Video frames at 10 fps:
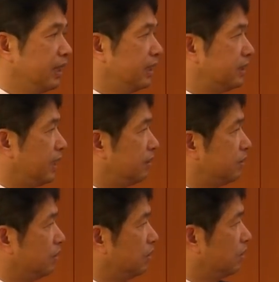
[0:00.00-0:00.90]
えー、
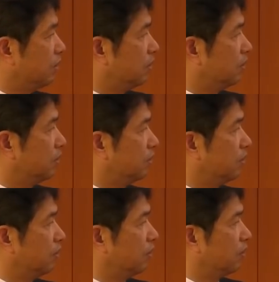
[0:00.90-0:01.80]
政府の
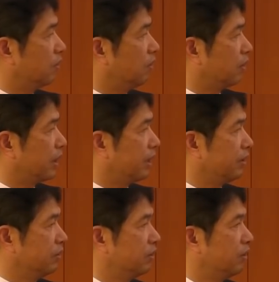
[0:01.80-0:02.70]
法法令
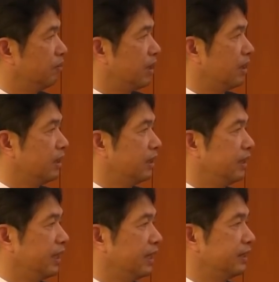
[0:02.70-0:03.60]
の、まあ、
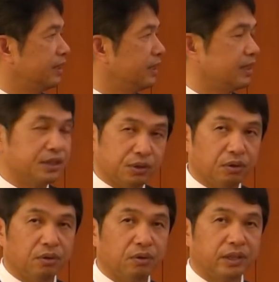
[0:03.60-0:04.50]
例外的な適用
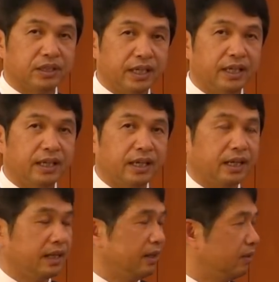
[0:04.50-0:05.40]
をですね、
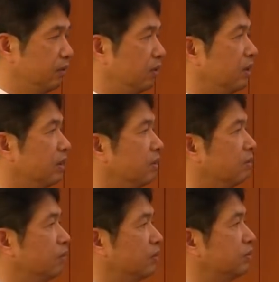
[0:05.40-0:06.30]
えー、を
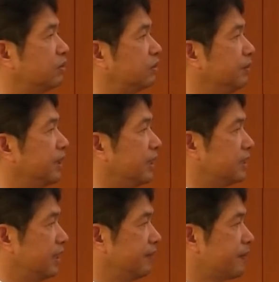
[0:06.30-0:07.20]
もう含めてで
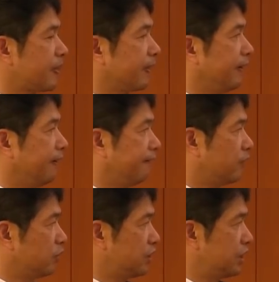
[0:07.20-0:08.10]
すね、えー、
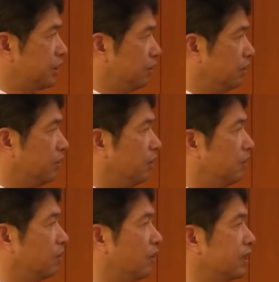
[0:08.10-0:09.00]
この時期
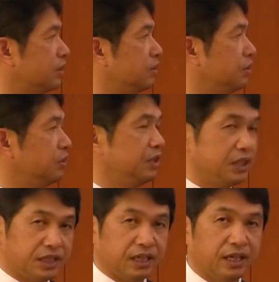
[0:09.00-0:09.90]
を5月の12
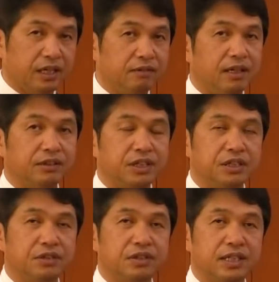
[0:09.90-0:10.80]
日いわゆる
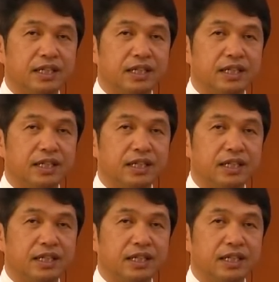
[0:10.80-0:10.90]
緊急事